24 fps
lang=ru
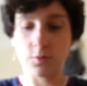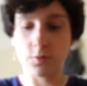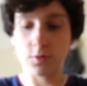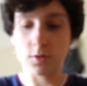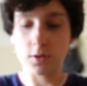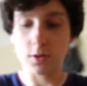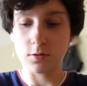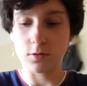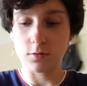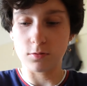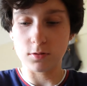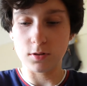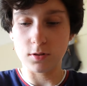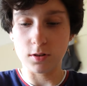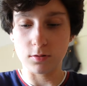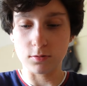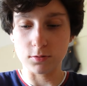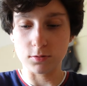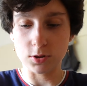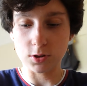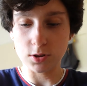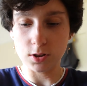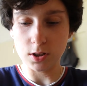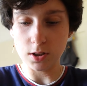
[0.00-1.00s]
вот эту
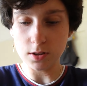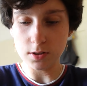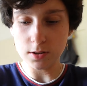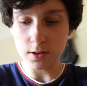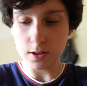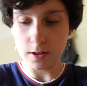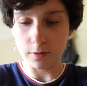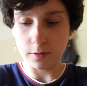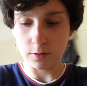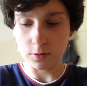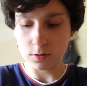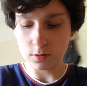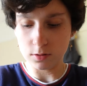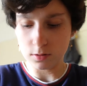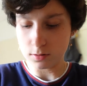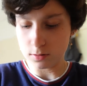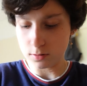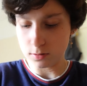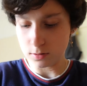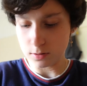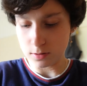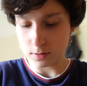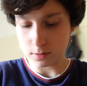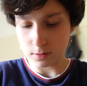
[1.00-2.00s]
книгу читать. Я вот,
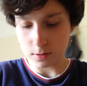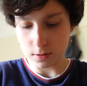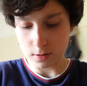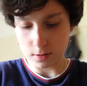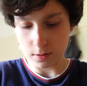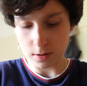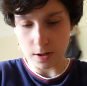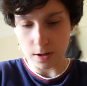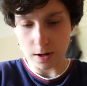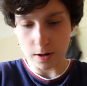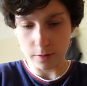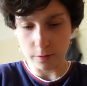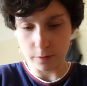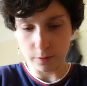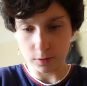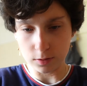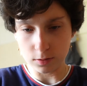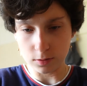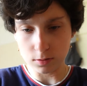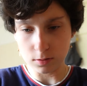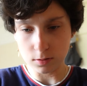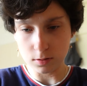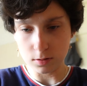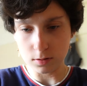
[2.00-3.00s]
я
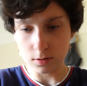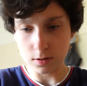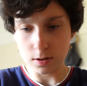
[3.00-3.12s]
вот